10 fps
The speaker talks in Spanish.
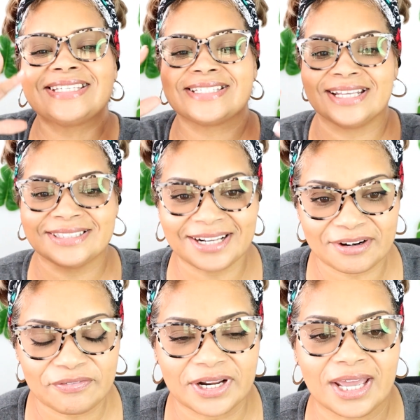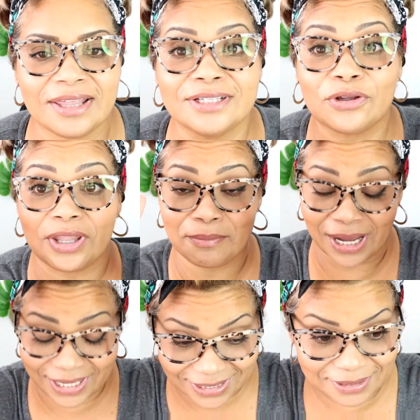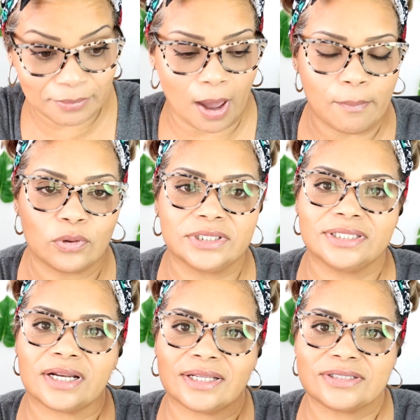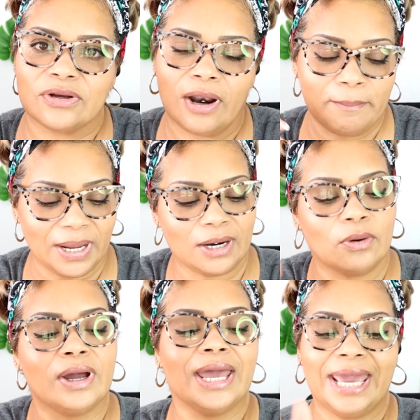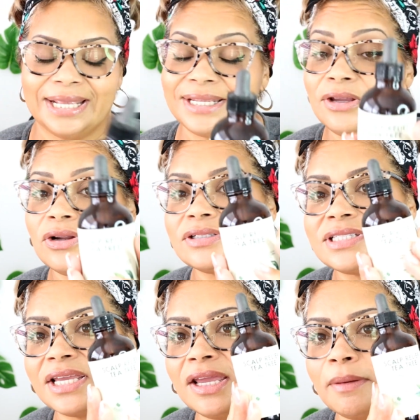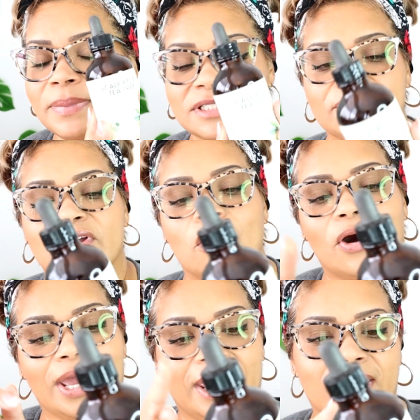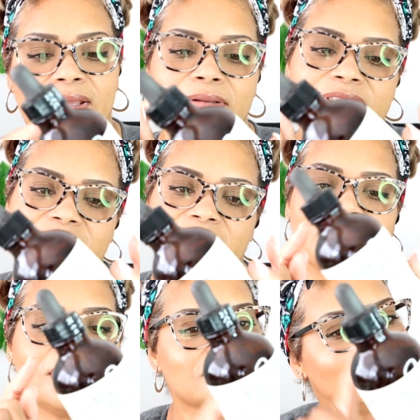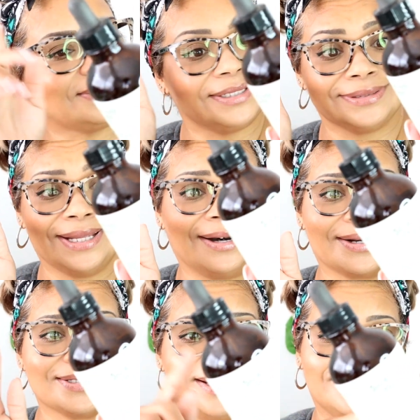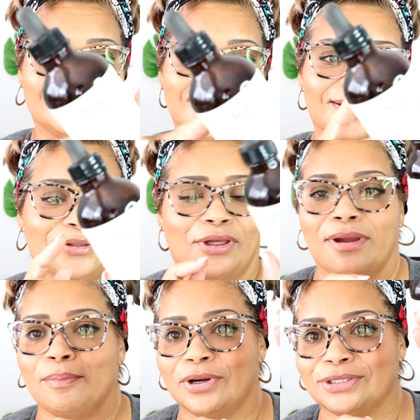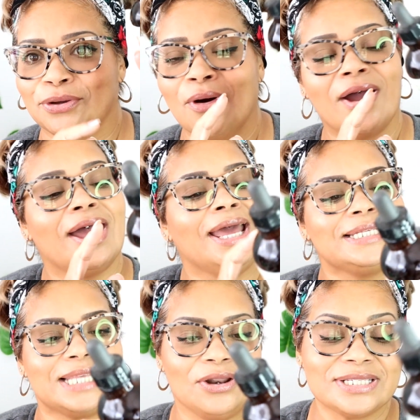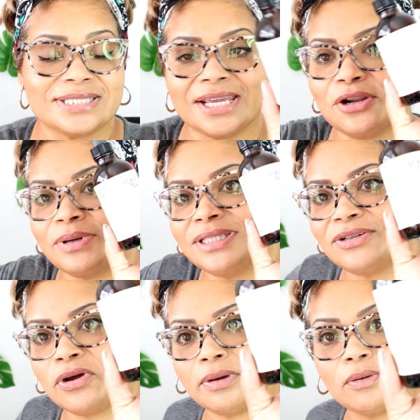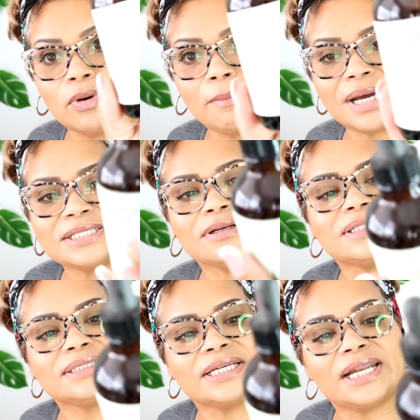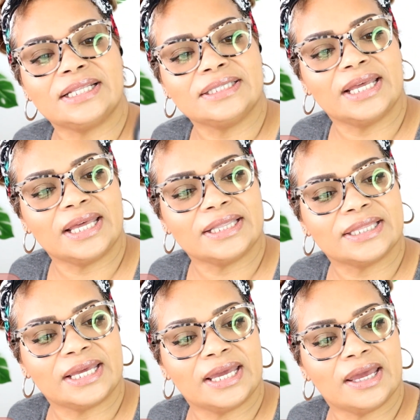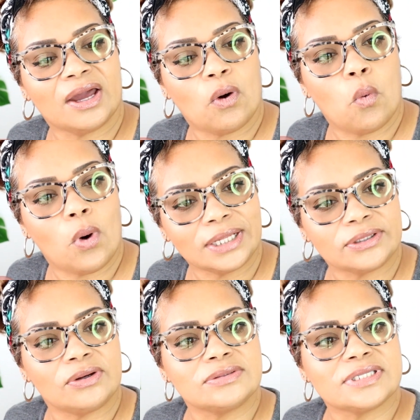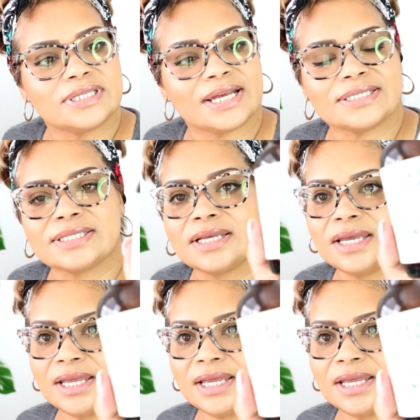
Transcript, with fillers: se siente refrescadito, además que te aporta hidratación al pelo. Este yo lo conseguí en específico en TJ Maxx, ahí está el, el, ticket todavía puesto. Sale en 6.99, es un envase bastante grande de 4 onzas